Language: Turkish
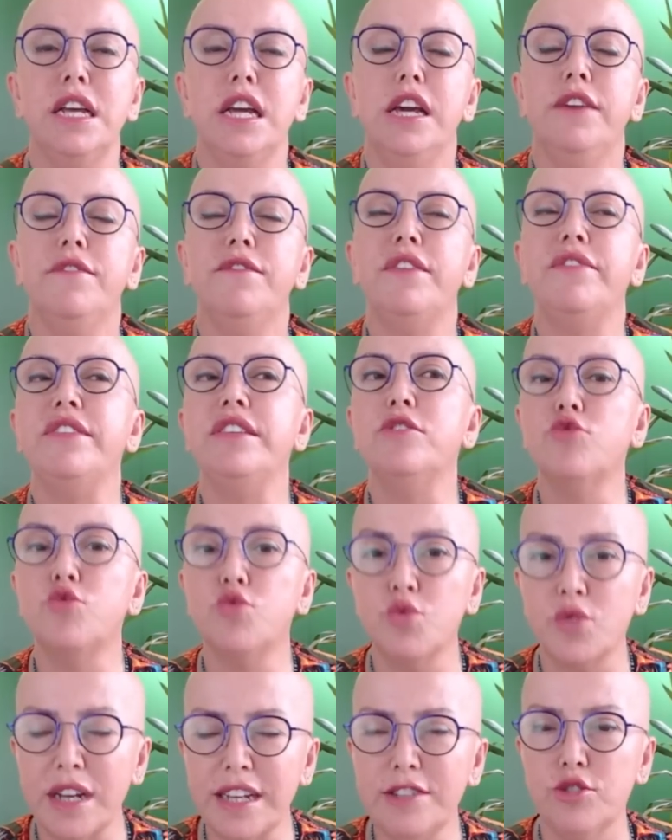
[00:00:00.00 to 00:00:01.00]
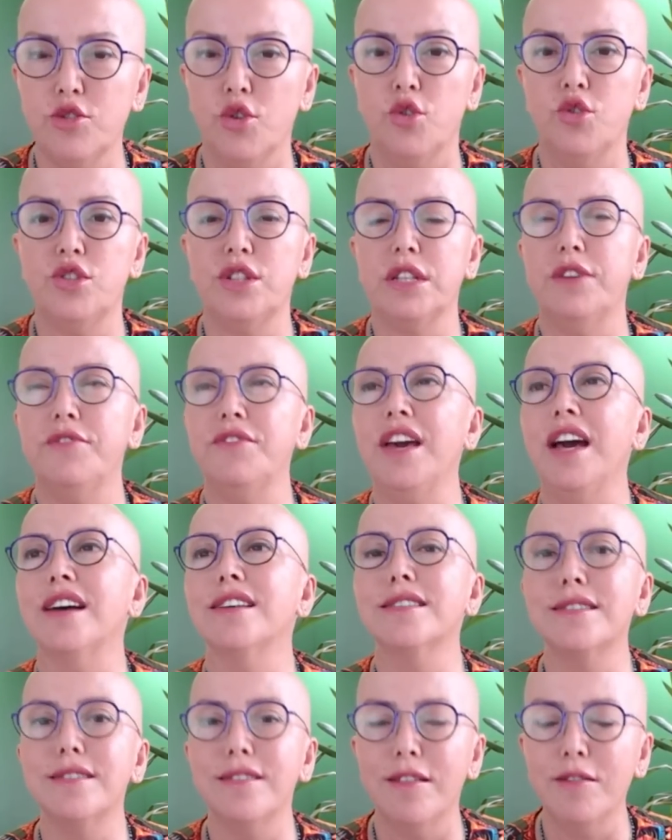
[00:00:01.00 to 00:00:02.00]
ve Venüs retroysa ve
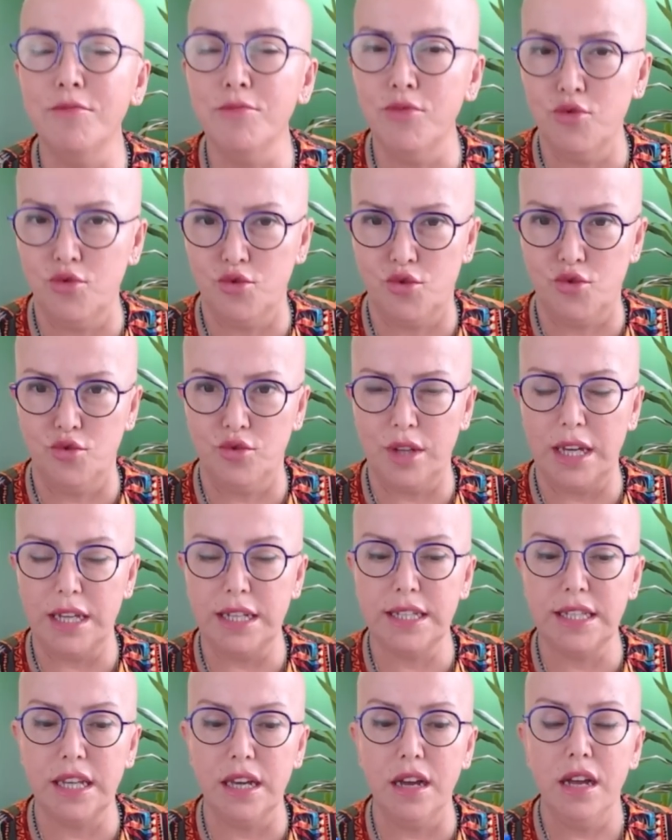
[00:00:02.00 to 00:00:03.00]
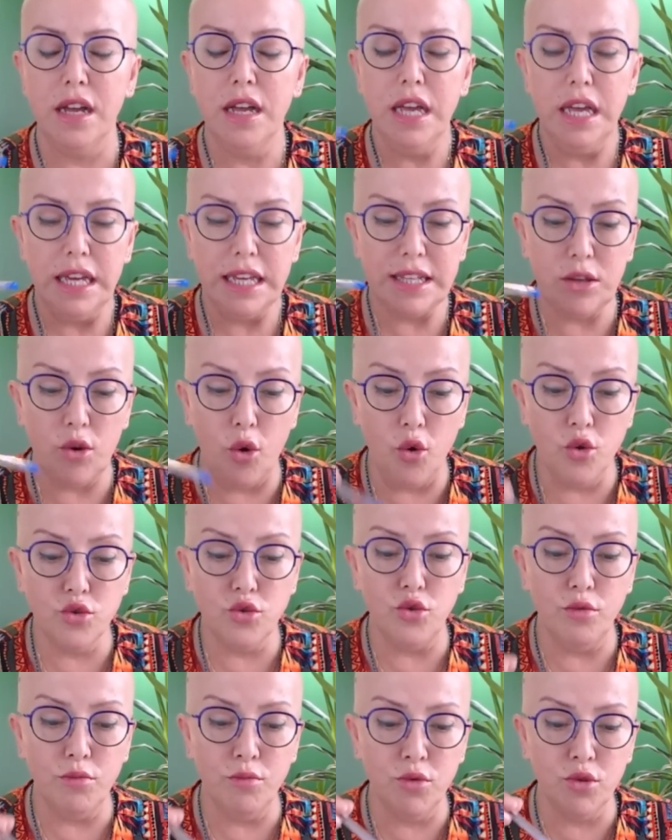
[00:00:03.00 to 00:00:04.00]
Aslan burcundaysa
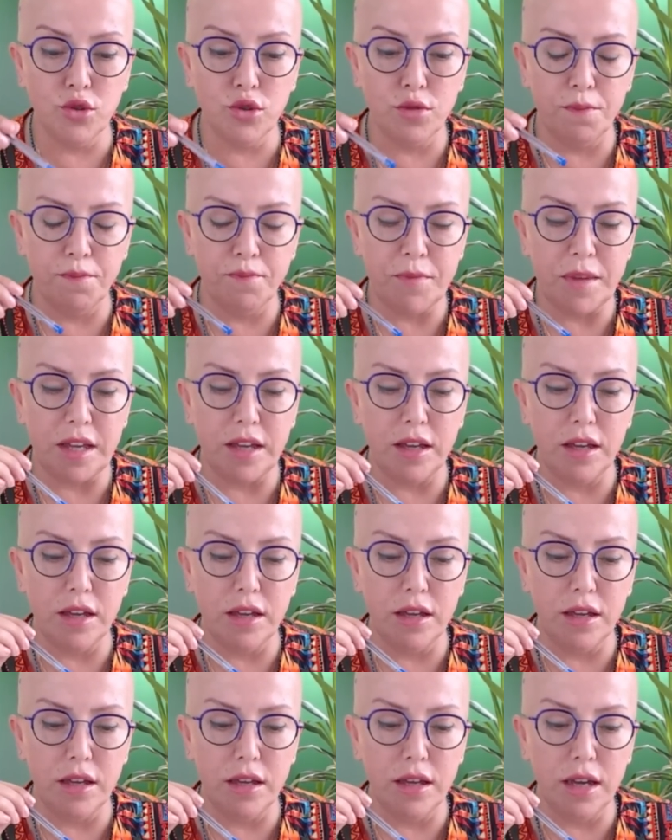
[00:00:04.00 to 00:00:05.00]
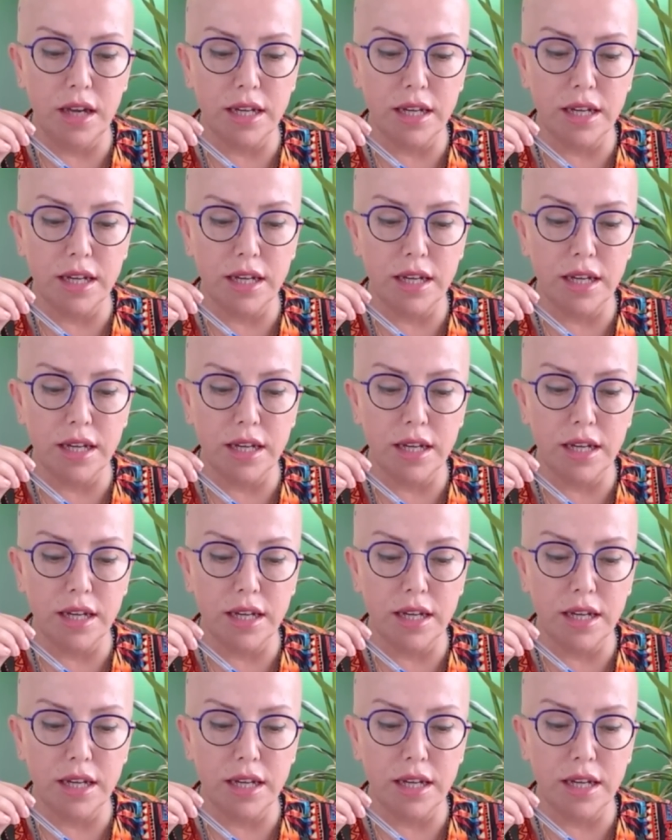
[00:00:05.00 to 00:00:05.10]
gördüğümüz e,